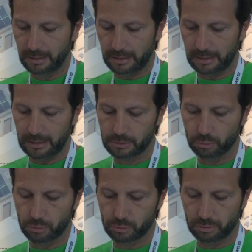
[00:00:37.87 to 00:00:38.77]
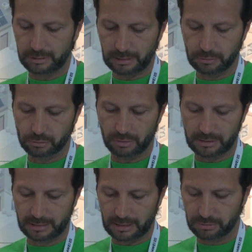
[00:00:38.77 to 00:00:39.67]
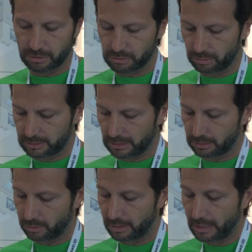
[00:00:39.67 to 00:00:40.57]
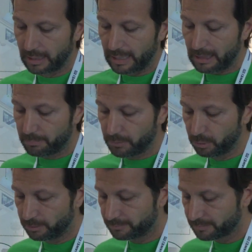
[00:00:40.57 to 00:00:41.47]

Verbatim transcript: eh, su, sul tetto, sull'installazione sul tetto e in più